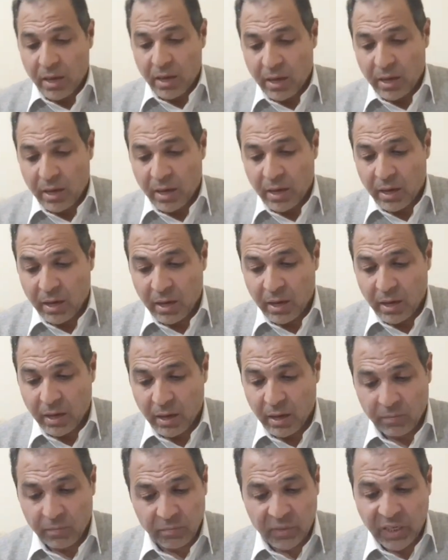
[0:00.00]

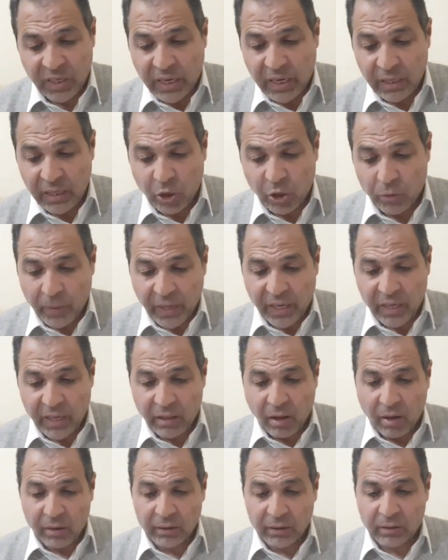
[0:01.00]
آه، دي كده يبقى
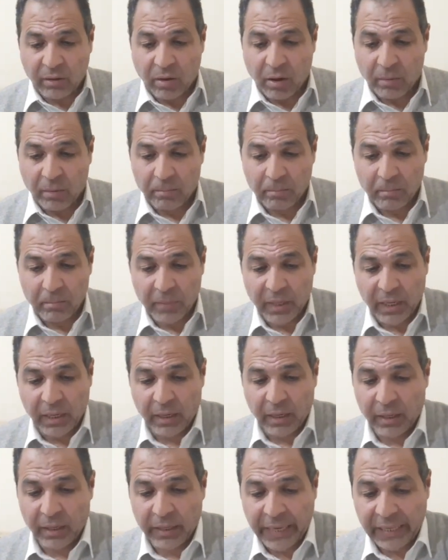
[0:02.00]
كده ارقام
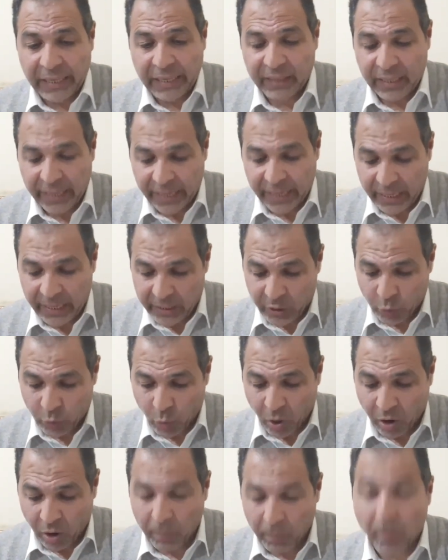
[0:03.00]
النادي الاهلي
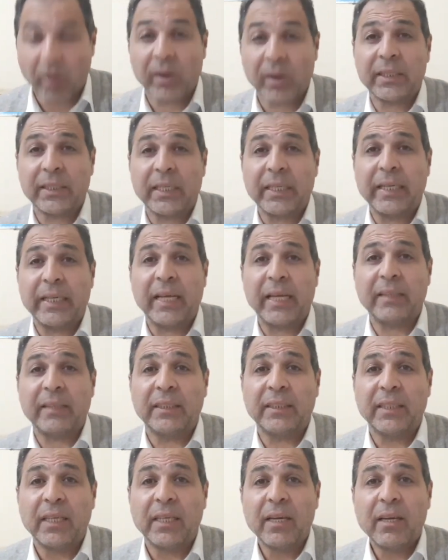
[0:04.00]
واخبار
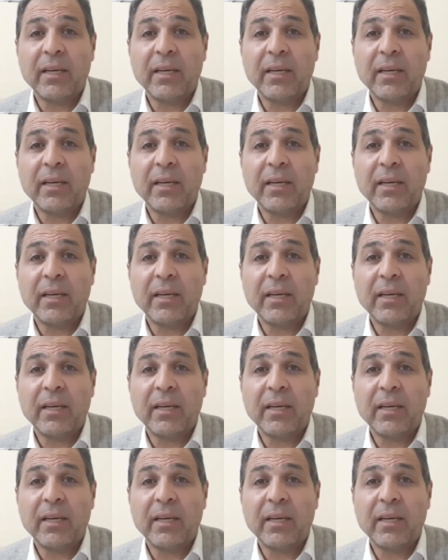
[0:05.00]
النادي